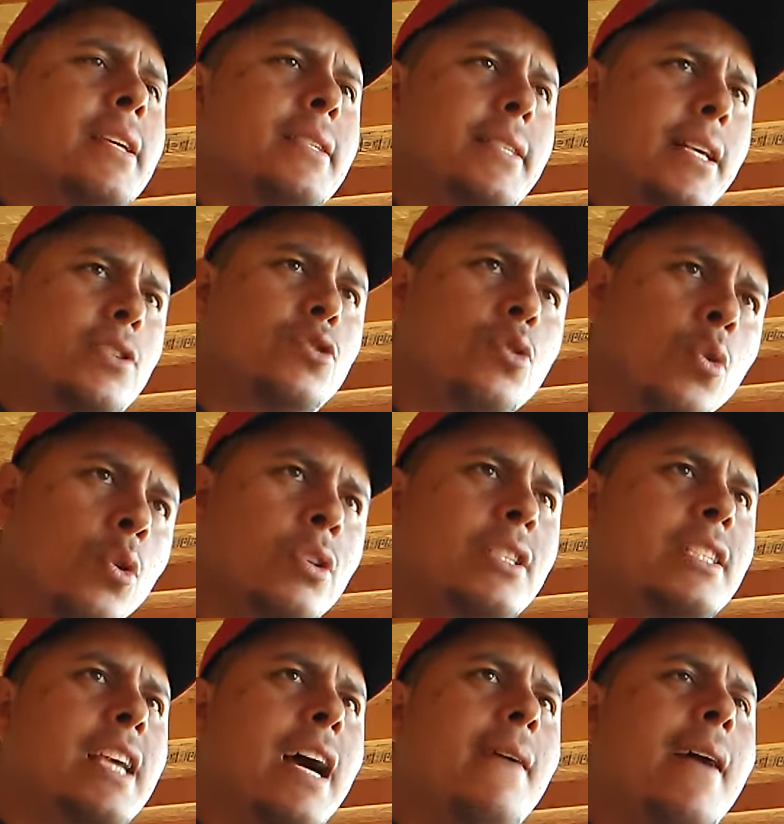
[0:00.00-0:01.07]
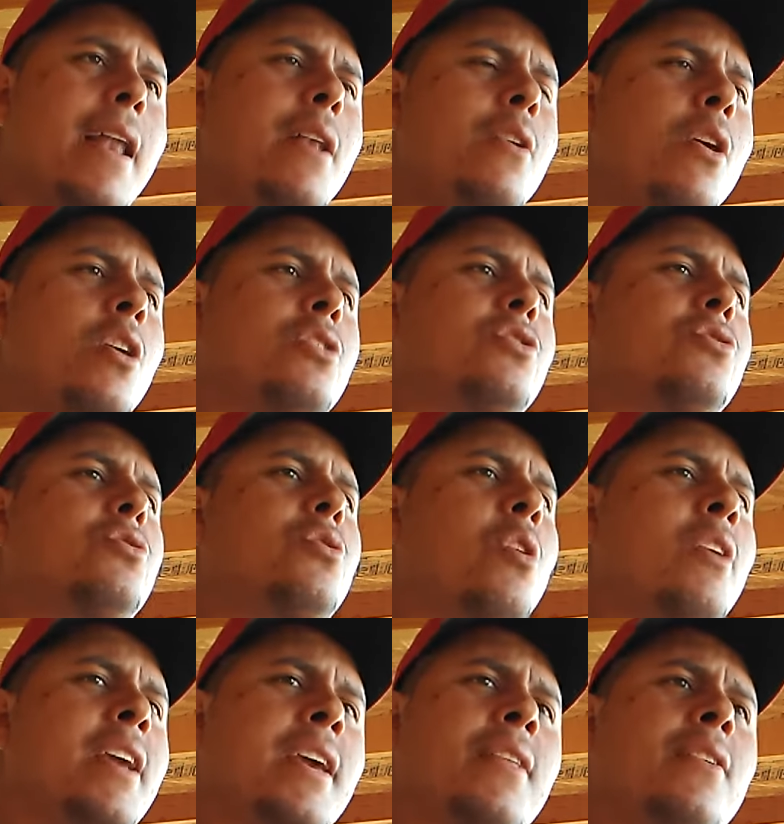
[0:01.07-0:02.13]
Se escuchaban los
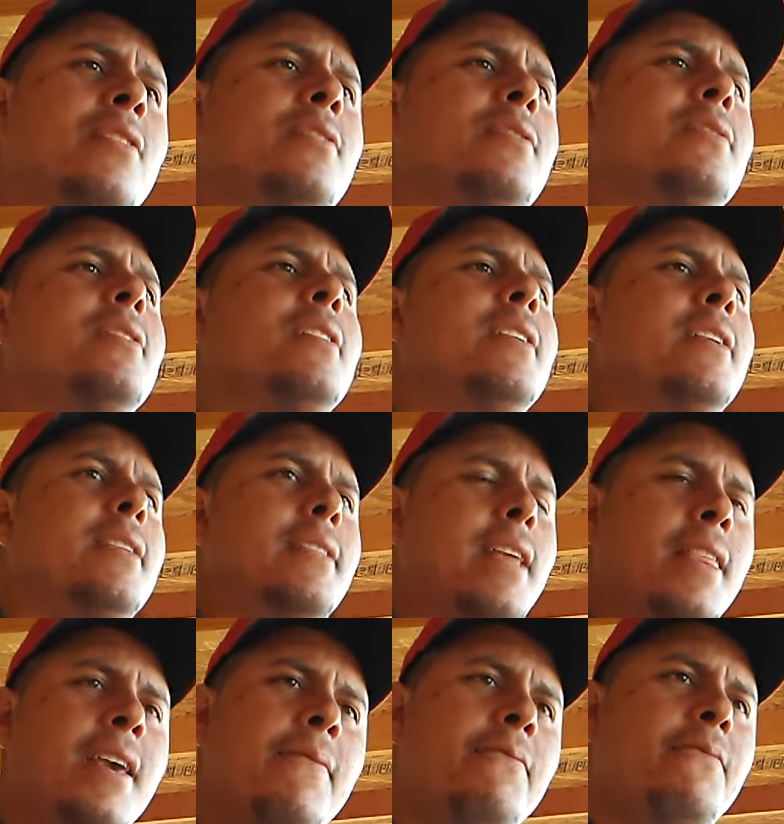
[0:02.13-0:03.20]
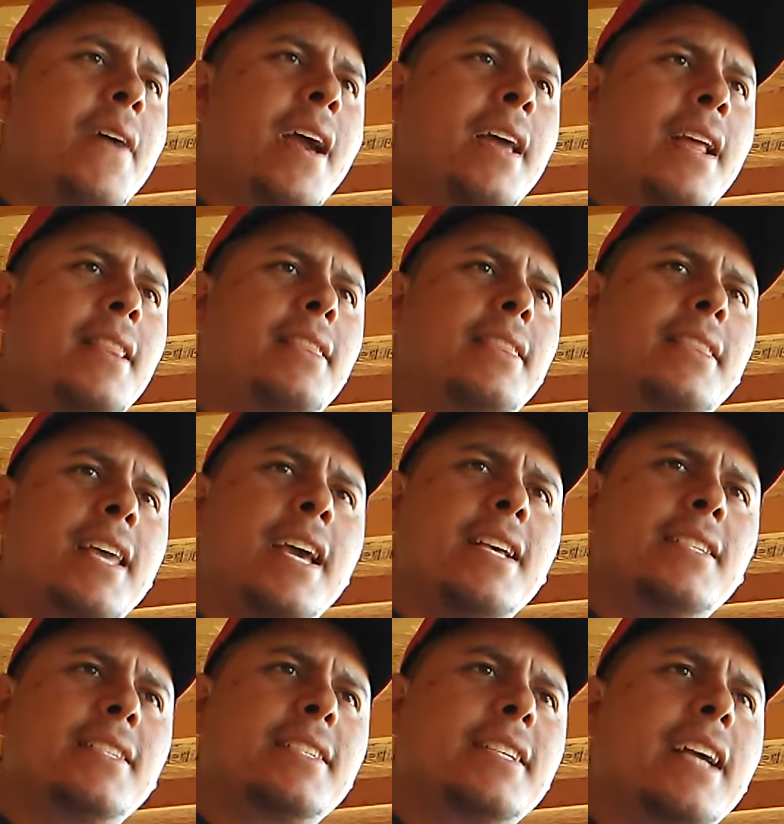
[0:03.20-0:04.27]
tronidos de
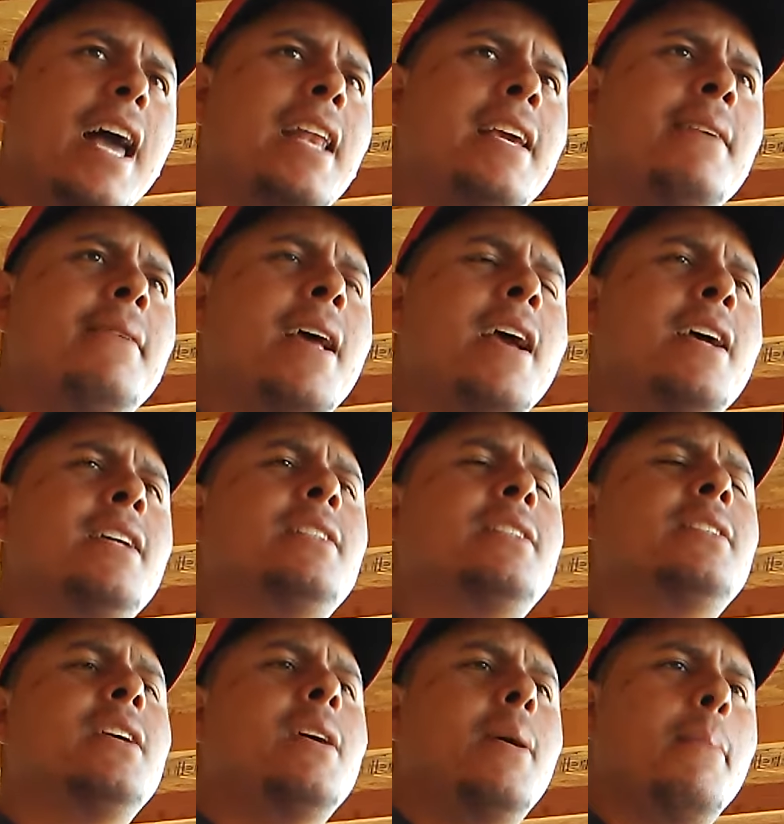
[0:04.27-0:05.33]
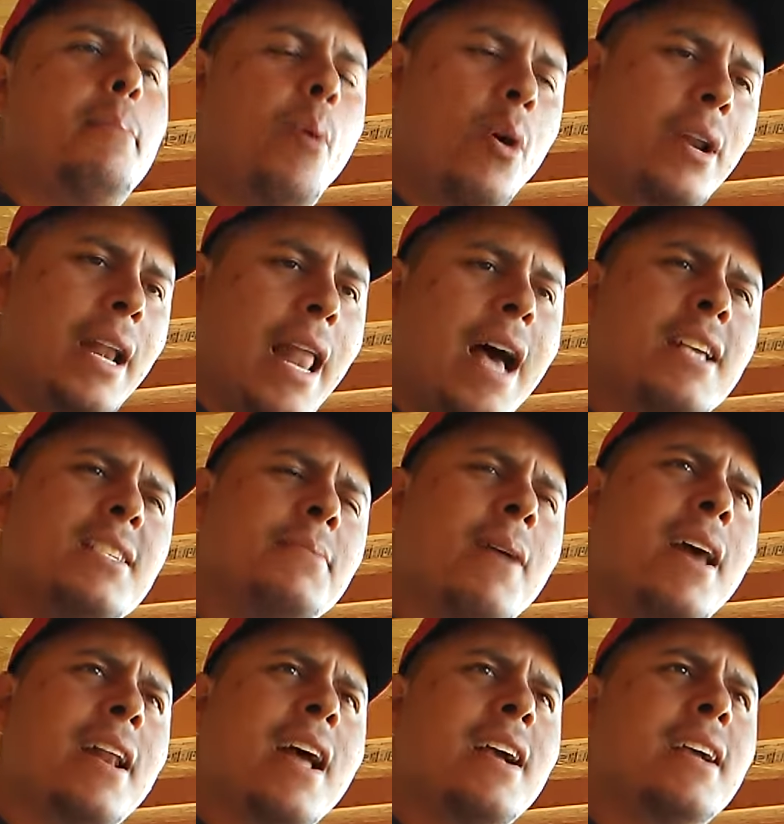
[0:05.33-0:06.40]
diferentes calibres por las
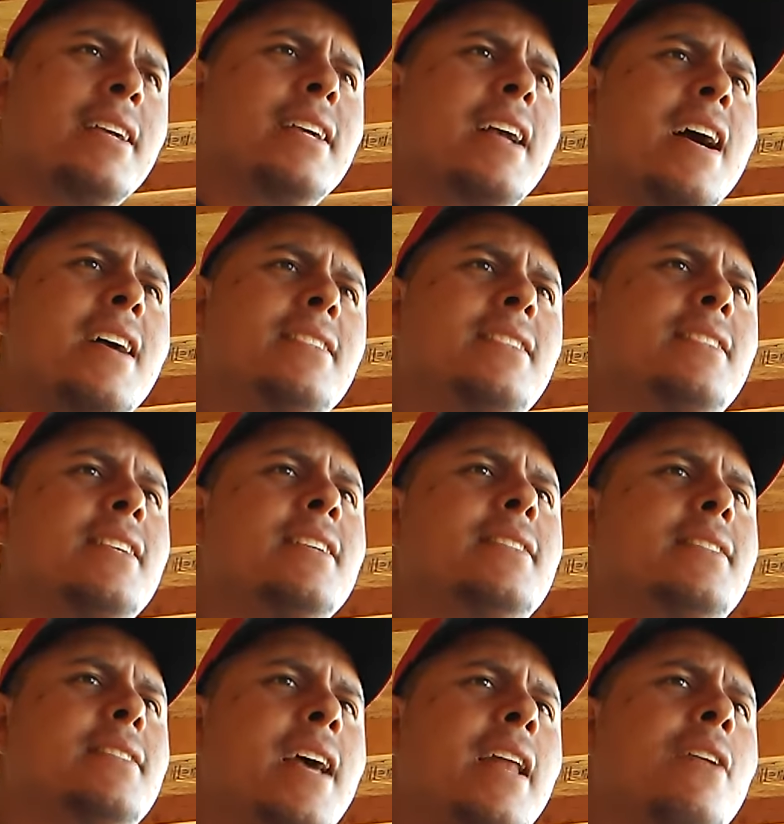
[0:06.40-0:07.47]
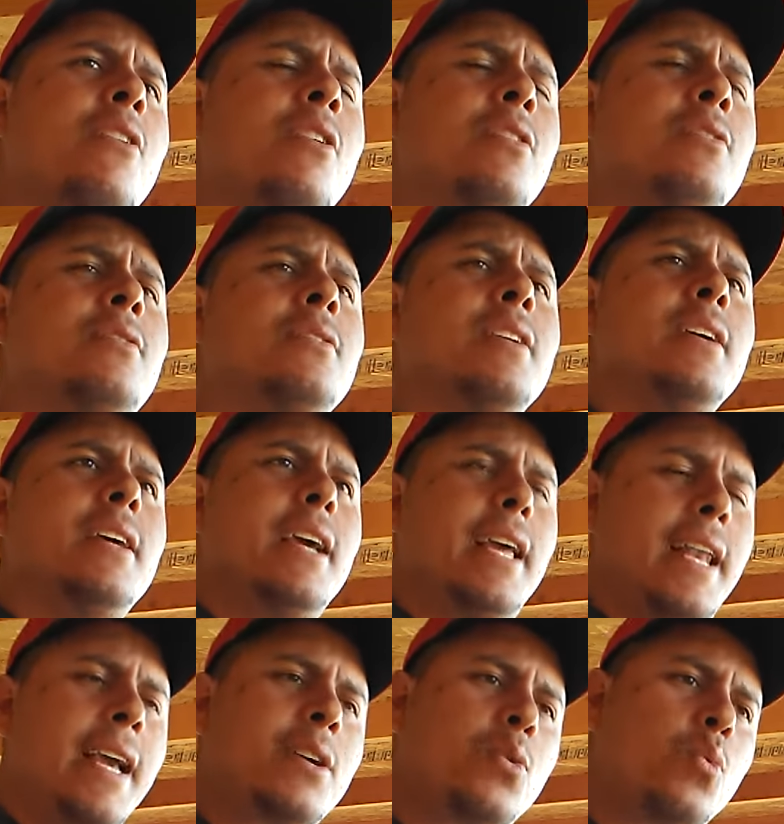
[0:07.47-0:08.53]
barrancas y cerros,
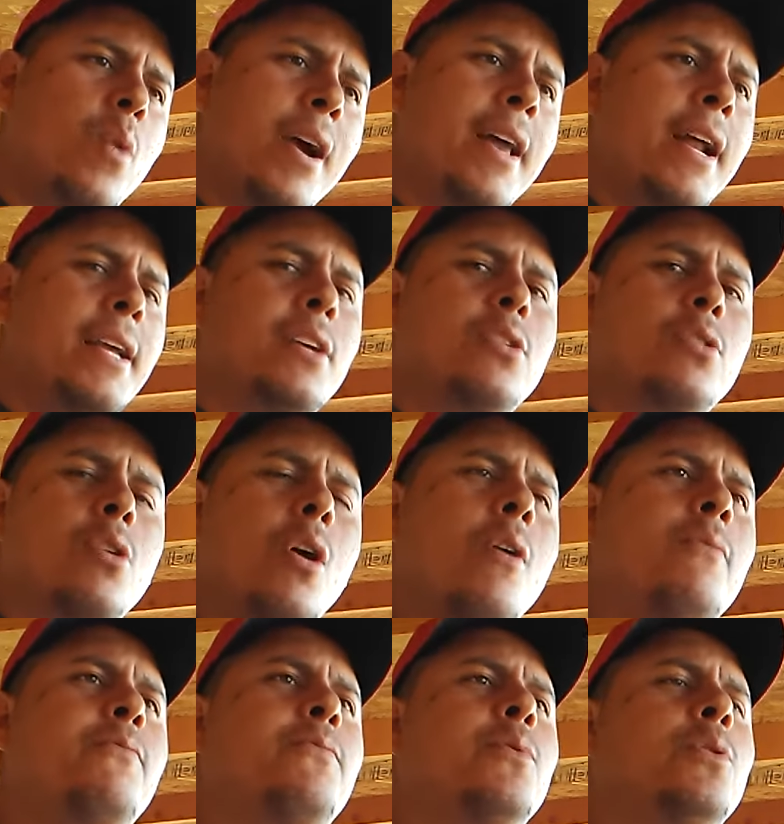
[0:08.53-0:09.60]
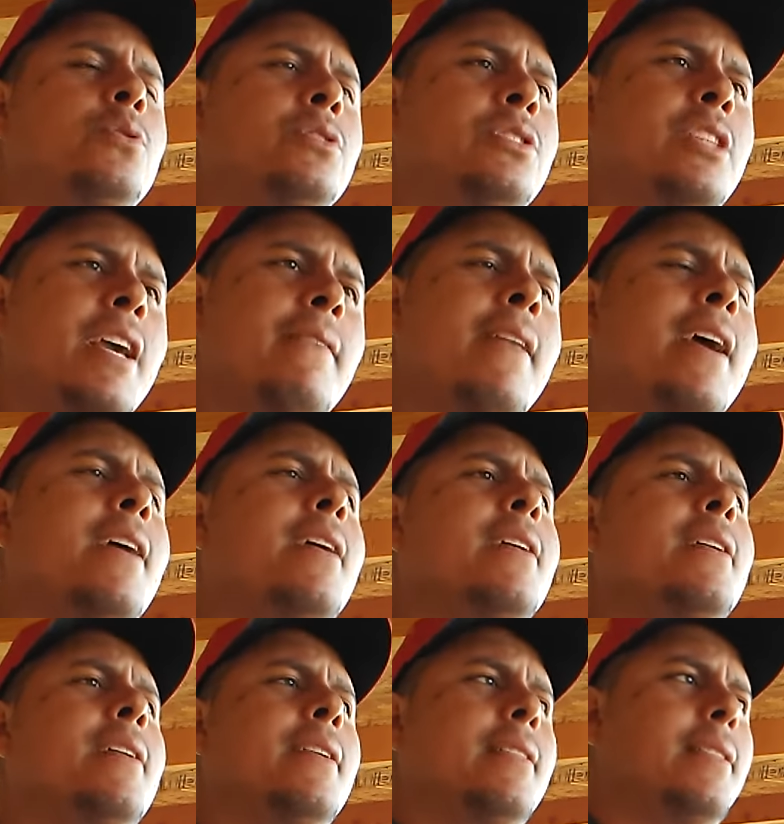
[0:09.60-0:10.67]
el eco era inconfundible
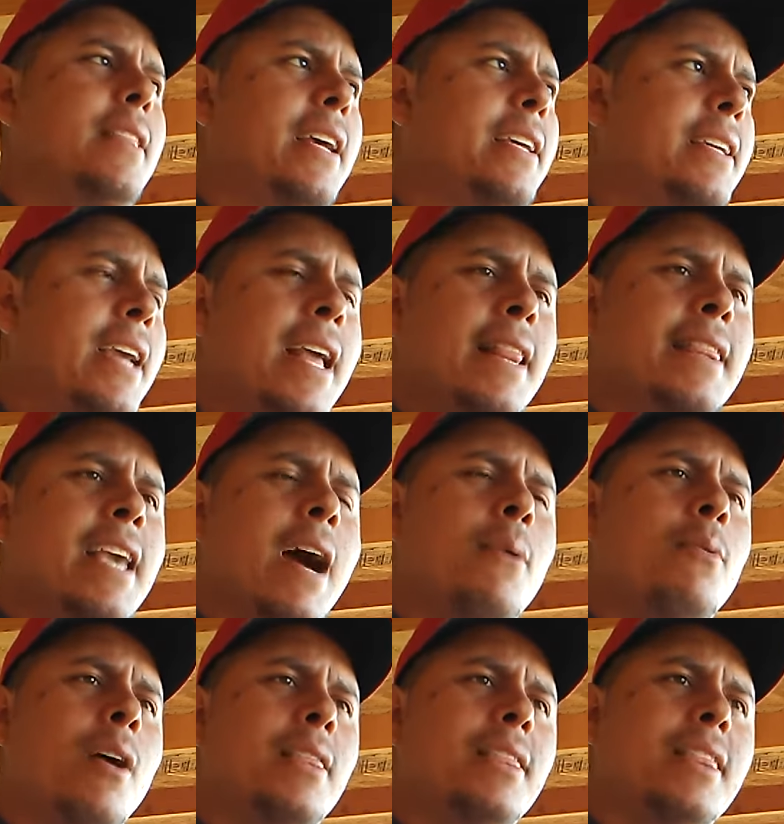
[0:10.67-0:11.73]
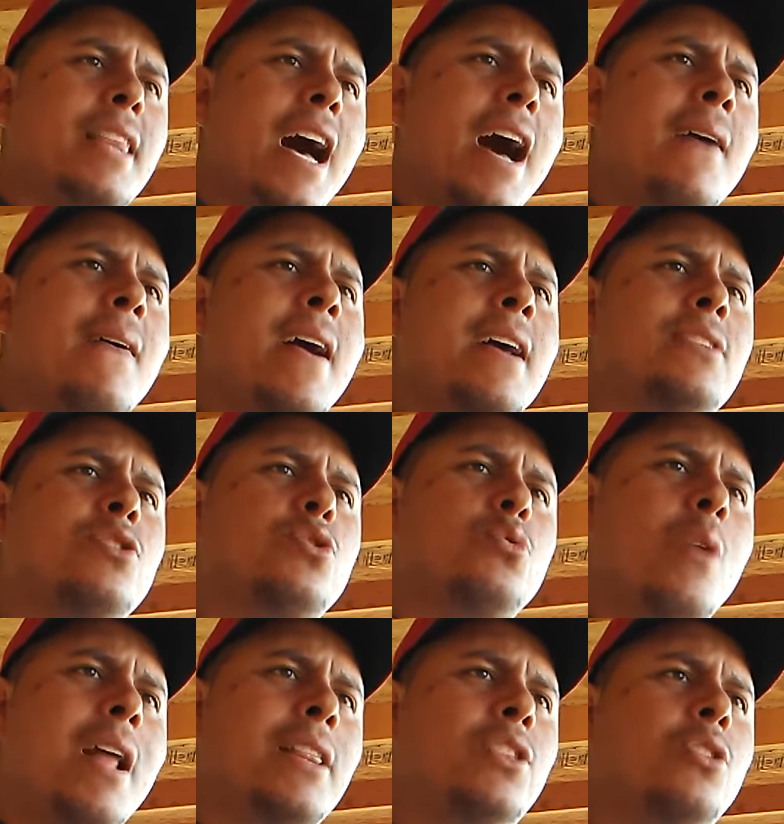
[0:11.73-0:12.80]
de que el diablo andaba
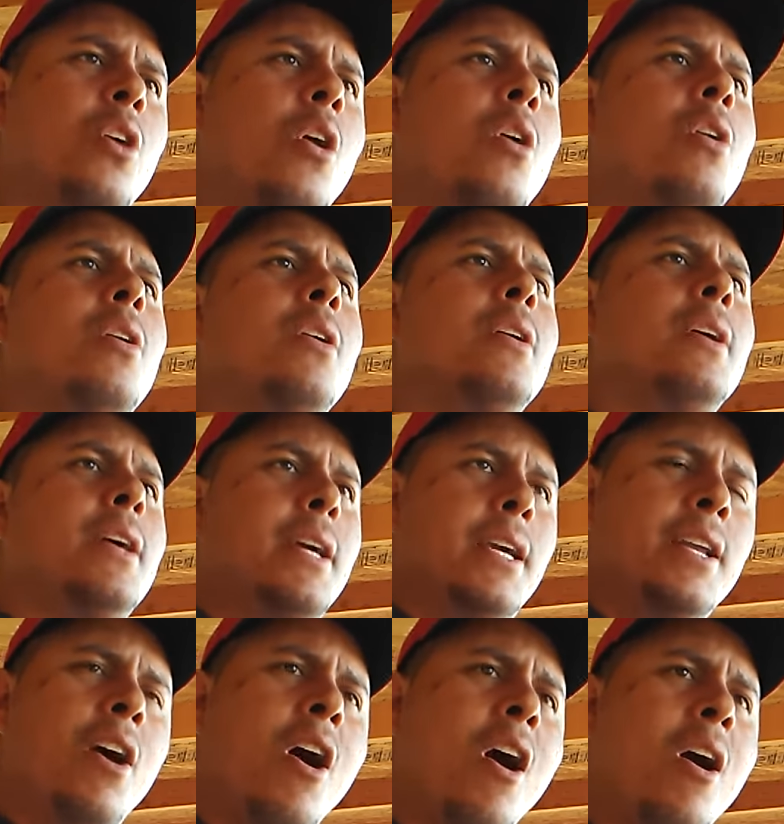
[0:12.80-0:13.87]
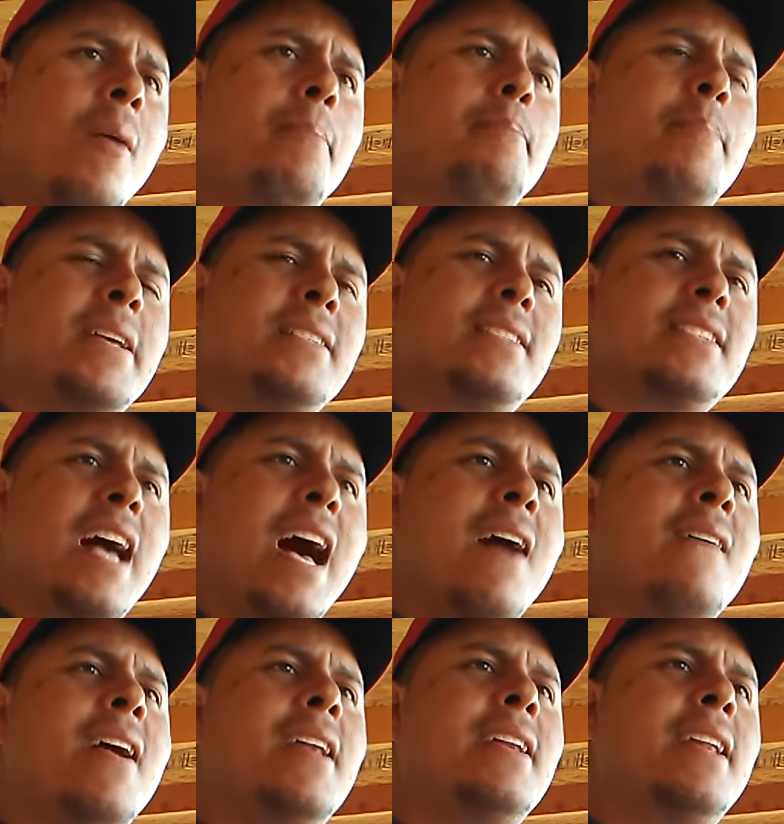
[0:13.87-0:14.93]
suelto y no
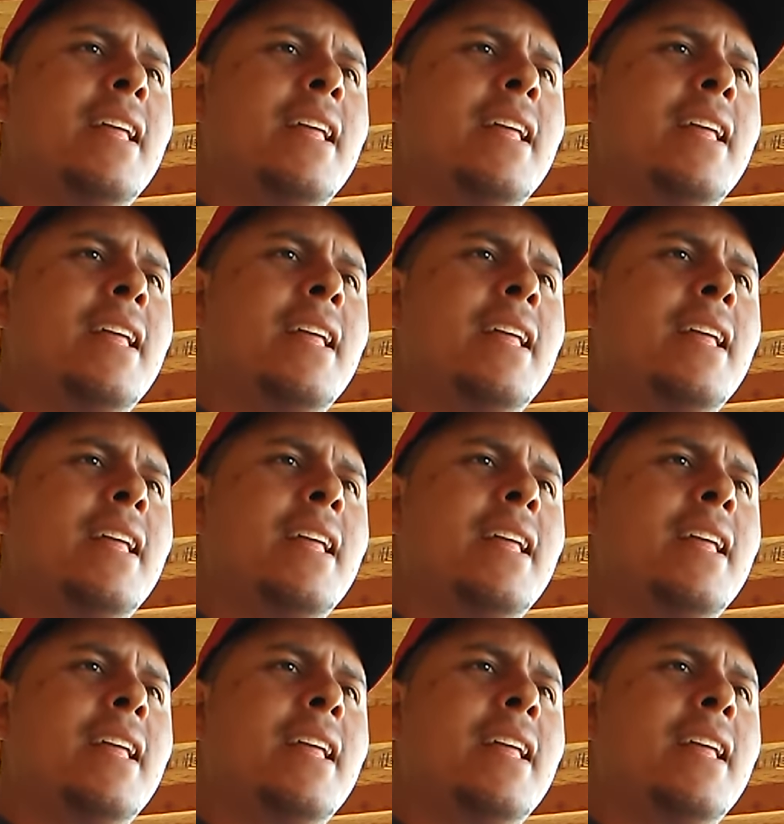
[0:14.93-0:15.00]
pensaban